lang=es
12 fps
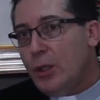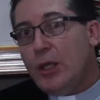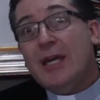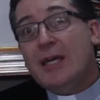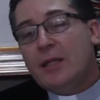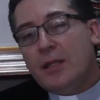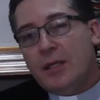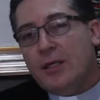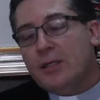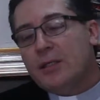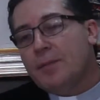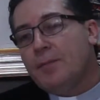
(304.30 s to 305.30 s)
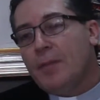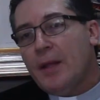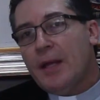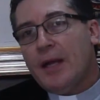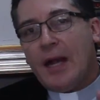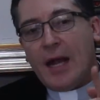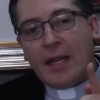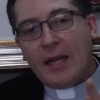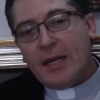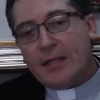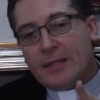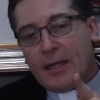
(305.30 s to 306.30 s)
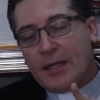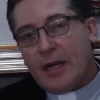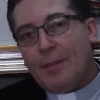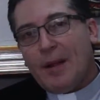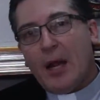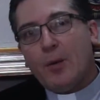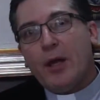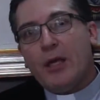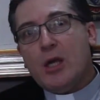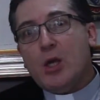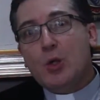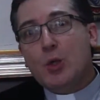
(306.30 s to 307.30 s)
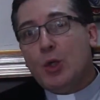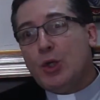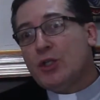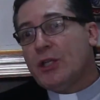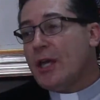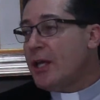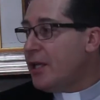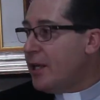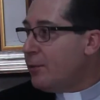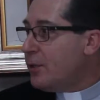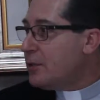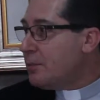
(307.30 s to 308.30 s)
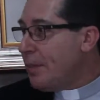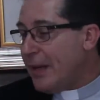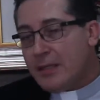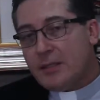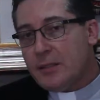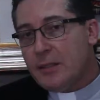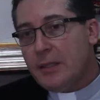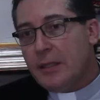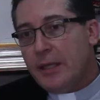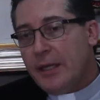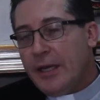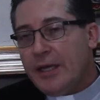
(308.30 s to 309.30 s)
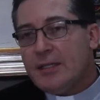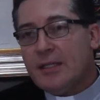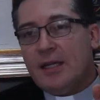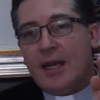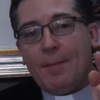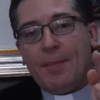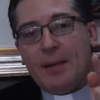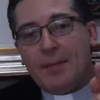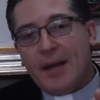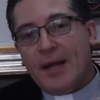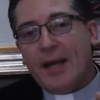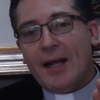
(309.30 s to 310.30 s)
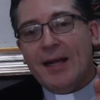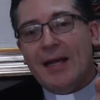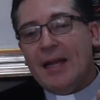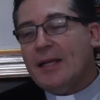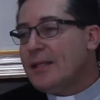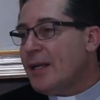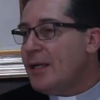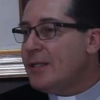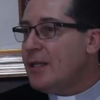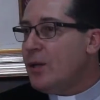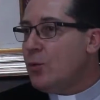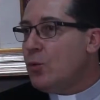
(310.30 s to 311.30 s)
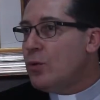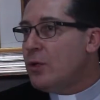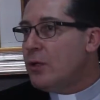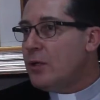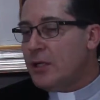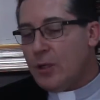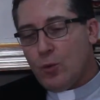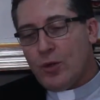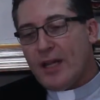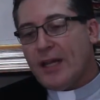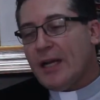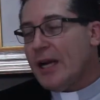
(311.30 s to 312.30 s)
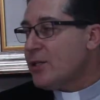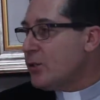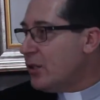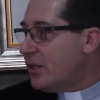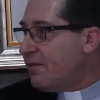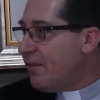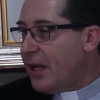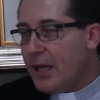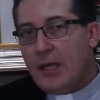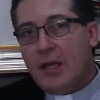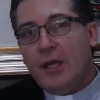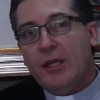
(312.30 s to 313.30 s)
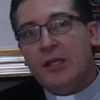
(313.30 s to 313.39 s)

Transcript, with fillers: Ictis, cada letra de la palabra ictis, que en griego es pez, es la primera letra de, una declaración de fe.